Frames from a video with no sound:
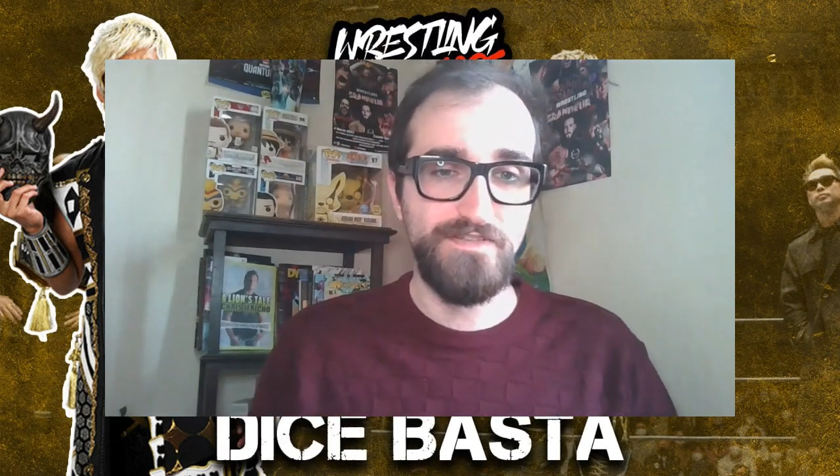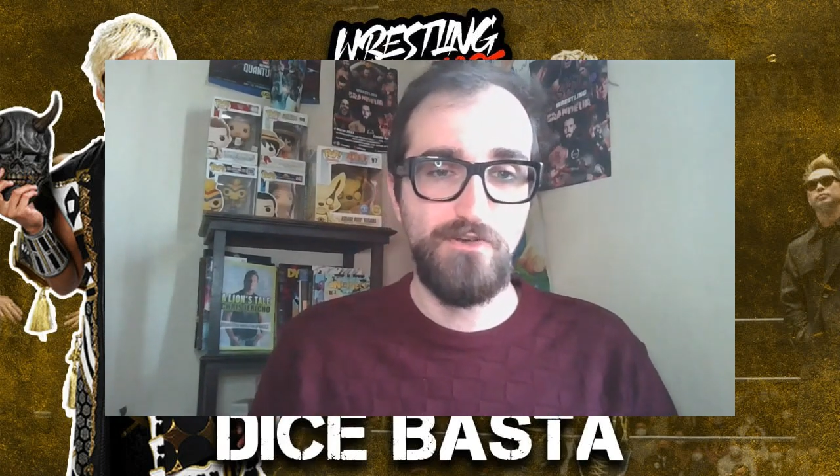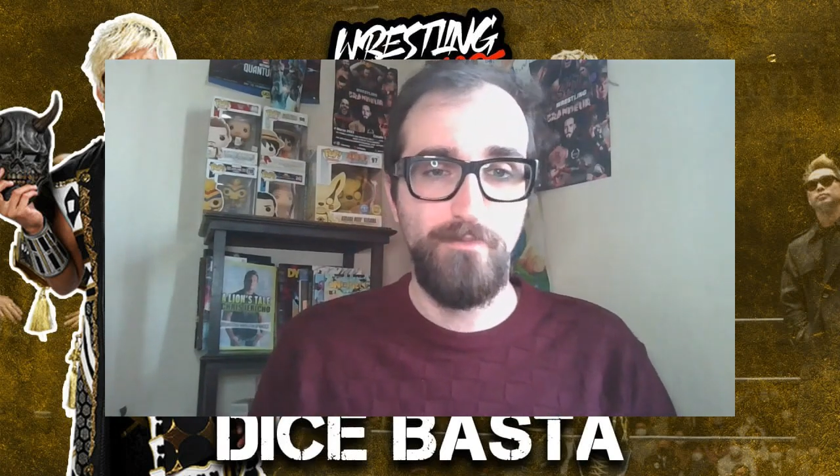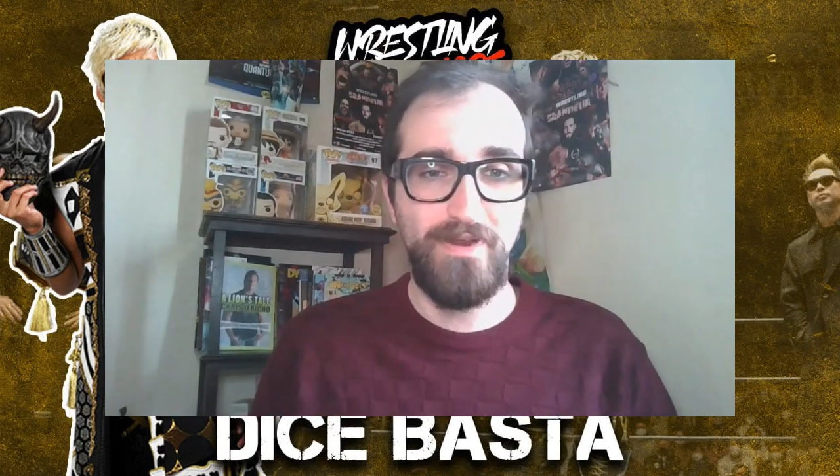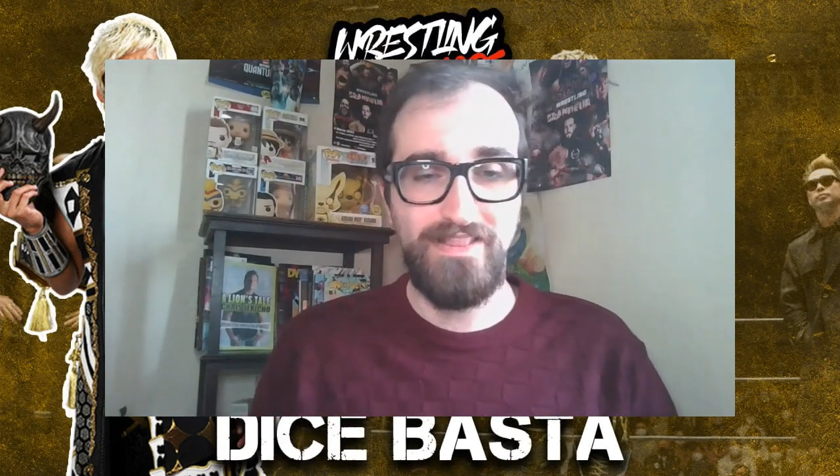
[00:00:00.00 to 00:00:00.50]

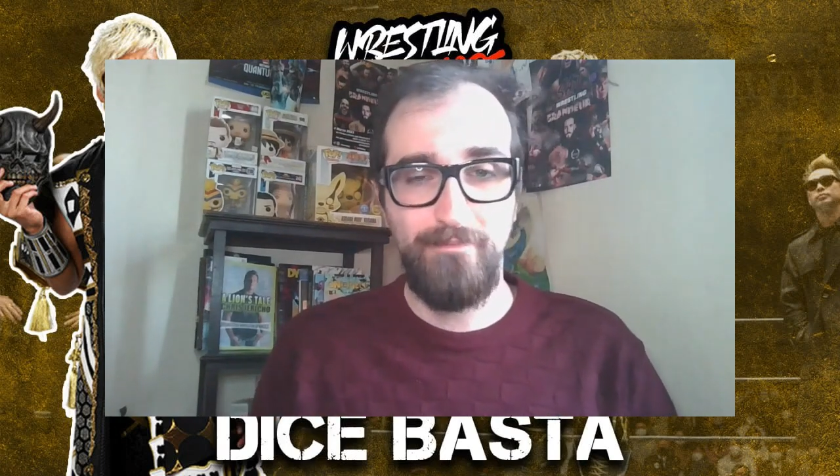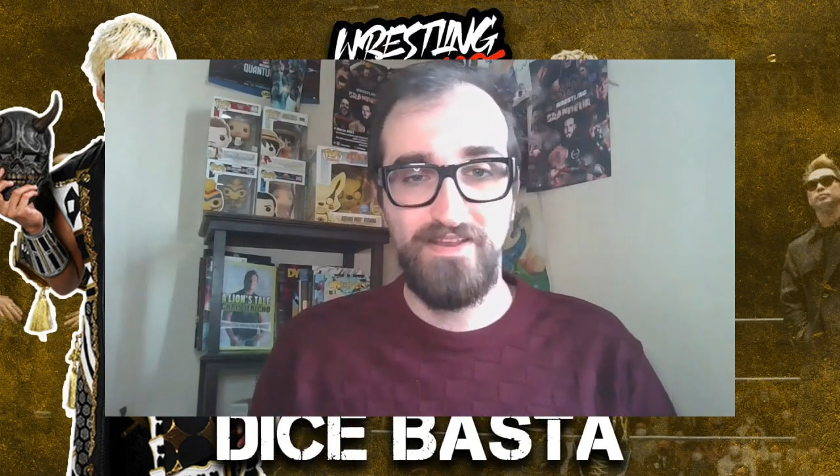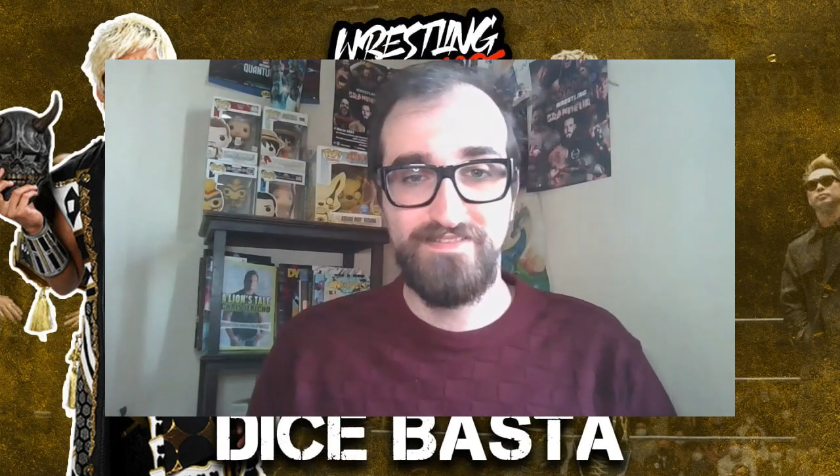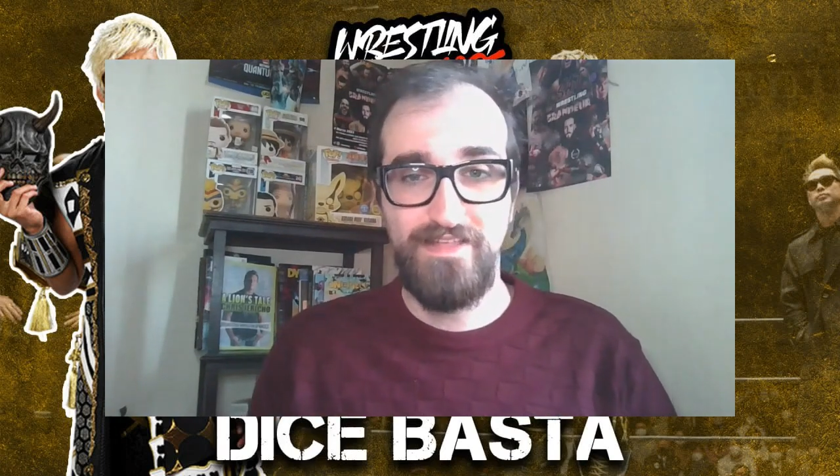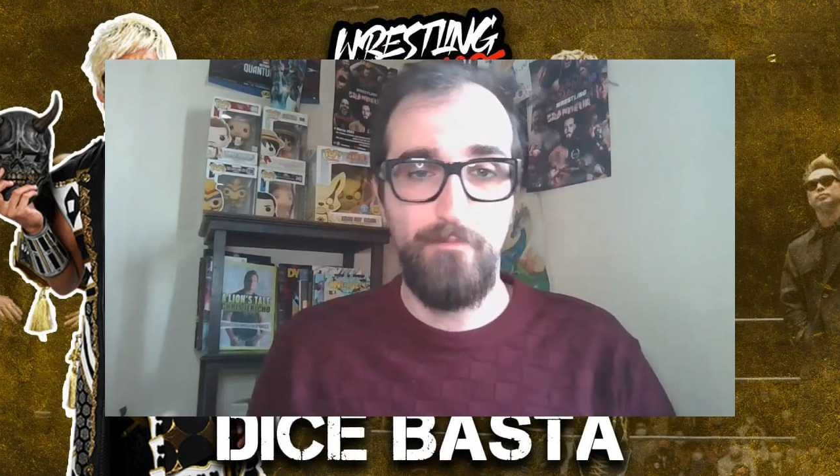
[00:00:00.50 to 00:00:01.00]

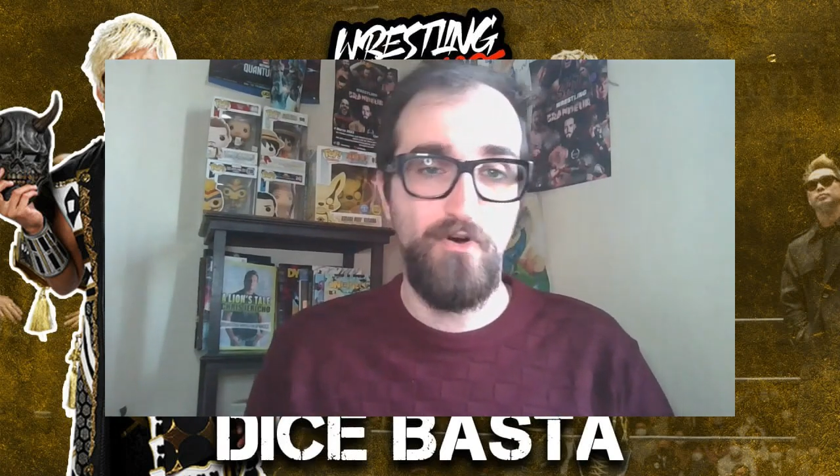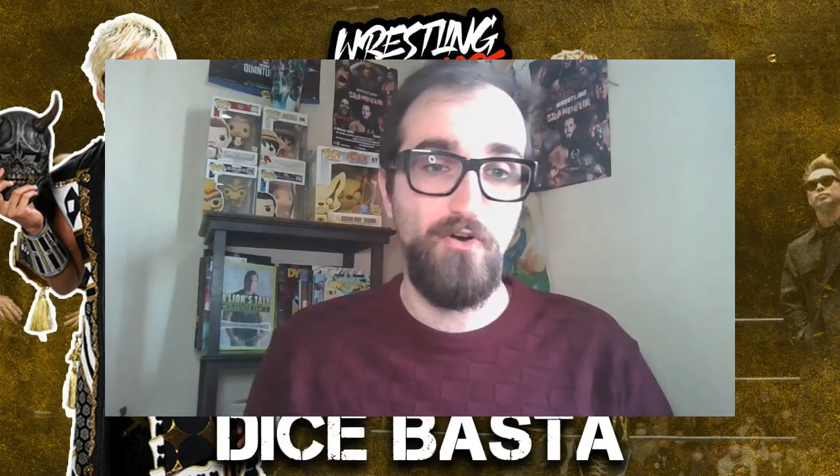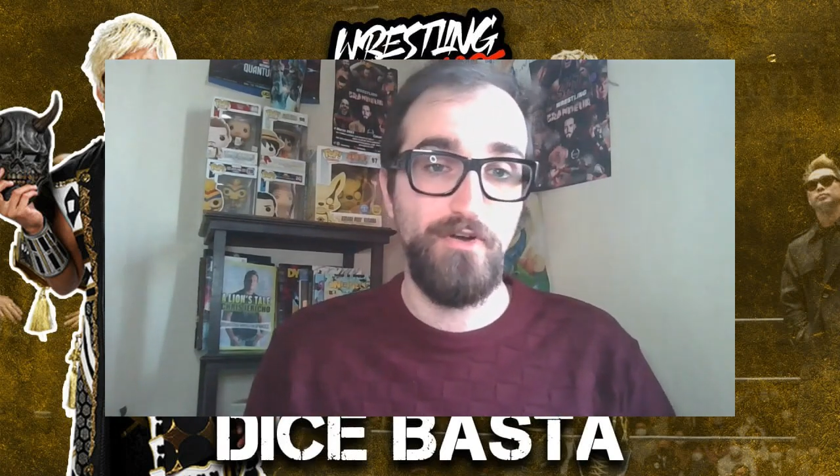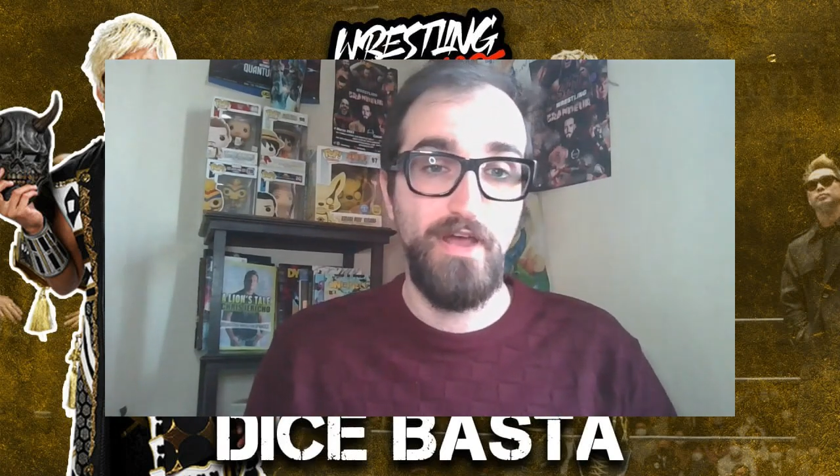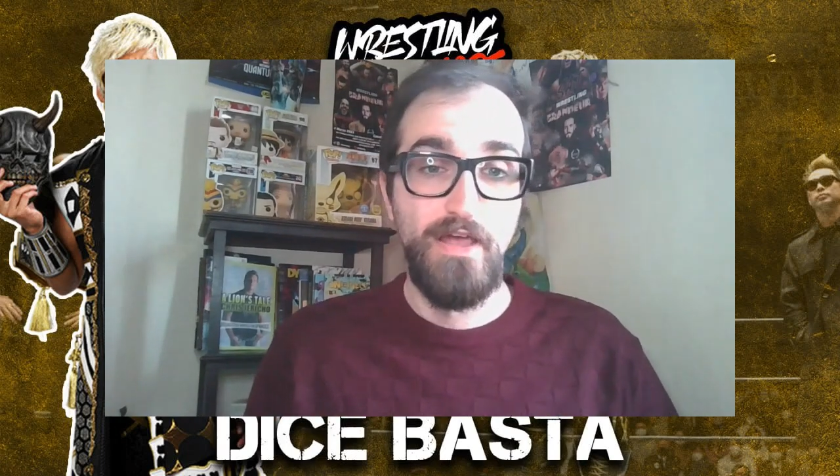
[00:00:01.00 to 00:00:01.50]
Ingovernable
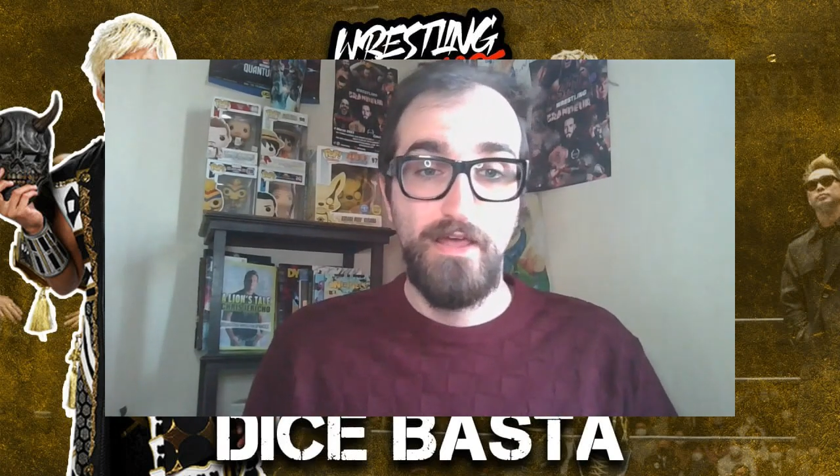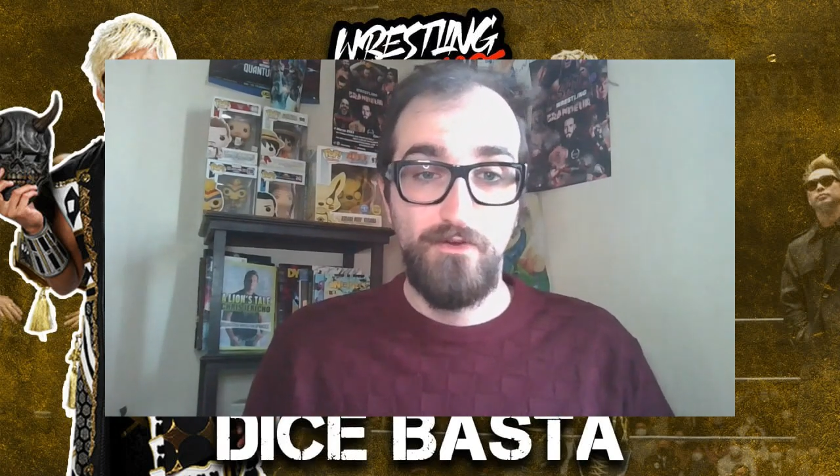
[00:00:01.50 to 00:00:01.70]
Seapon,